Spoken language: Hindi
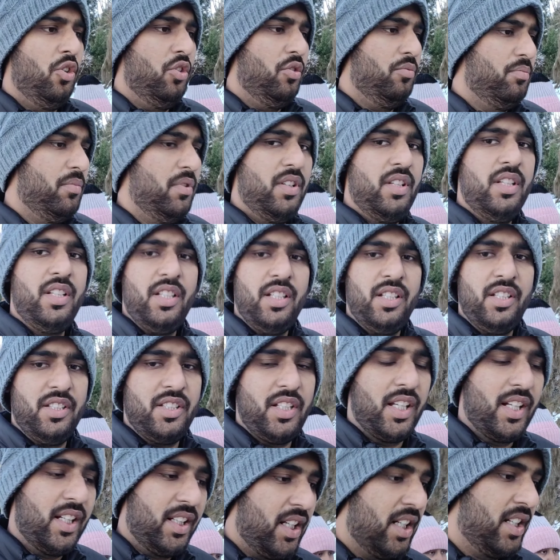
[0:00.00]
उनमें
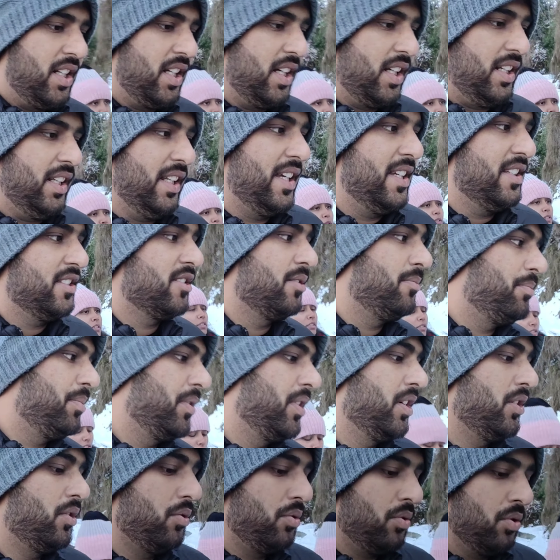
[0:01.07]
ज़्यादा ठंड लग रही है एज़
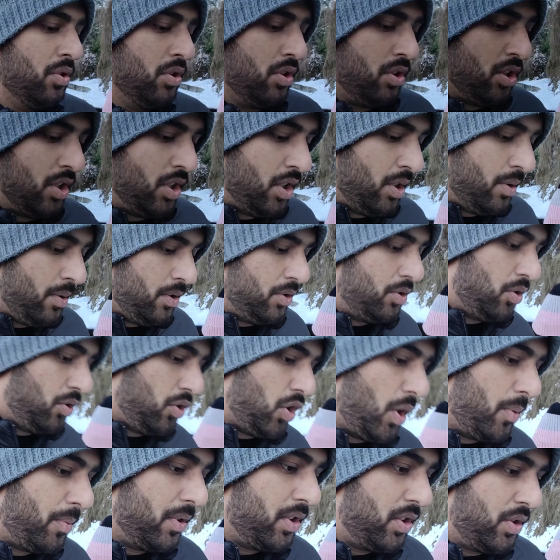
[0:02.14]
कम्पेयर टू जो
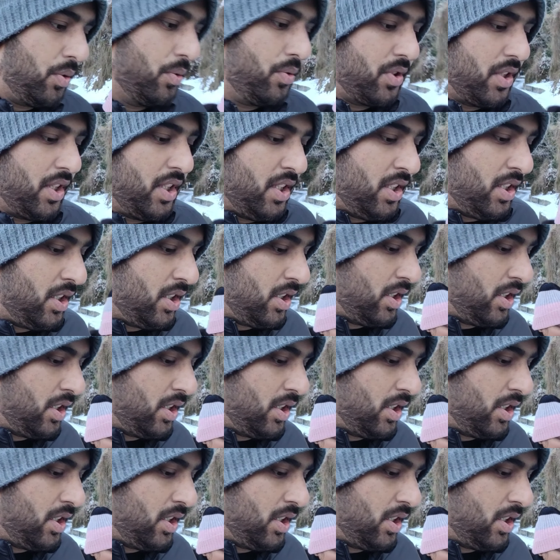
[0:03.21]
नॉर्मल शूज़ हैं